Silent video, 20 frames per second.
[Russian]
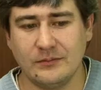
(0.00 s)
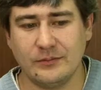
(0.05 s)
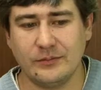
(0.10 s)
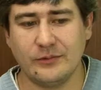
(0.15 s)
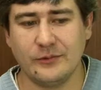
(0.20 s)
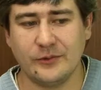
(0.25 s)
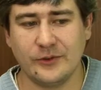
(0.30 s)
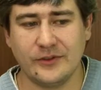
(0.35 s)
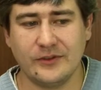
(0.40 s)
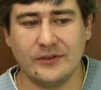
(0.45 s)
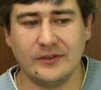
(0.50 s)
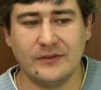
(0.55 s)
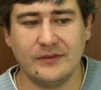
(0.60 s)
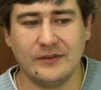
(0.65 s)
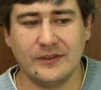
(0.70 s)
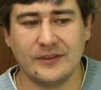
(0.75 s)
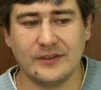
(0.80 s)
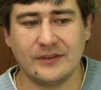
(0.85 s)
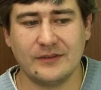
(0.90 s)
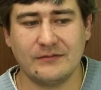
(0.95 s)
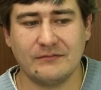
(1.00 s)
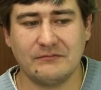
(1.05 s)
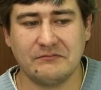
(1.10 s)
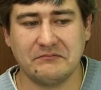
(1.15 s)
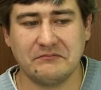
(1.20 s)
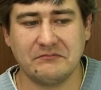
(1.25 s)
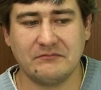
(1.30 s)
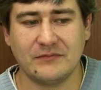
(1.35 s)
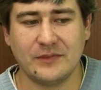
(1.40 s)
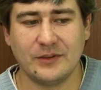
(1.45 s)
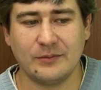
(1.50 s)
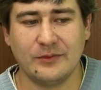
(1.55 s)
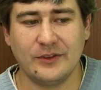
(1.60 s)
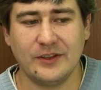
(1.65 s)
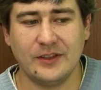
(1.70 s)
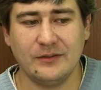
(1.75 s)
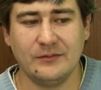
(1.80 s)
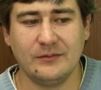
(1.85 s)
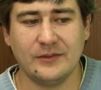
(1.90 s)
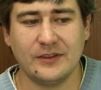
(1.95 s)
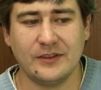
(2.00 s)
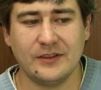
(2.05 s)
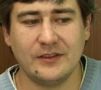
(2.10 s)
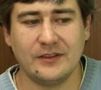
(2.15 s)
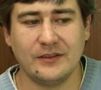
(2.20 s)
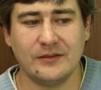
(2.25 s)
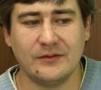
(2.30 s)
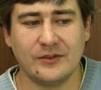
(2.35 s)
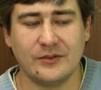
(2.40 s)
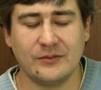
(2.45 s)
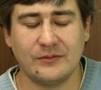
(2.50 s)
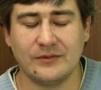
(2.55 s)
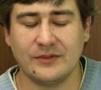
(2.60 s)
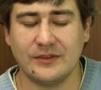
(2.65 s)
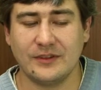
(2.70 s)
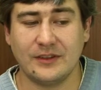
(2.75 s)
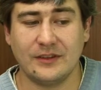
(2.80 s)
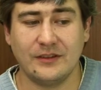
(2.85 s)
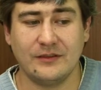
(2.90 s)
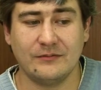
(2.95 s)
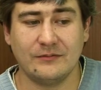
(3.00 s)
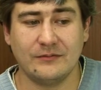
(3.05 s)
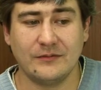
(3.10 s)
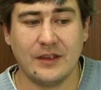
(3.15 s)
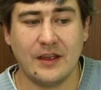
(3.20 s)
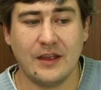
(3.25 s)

Проще договориться с пьяным населением, чем с таким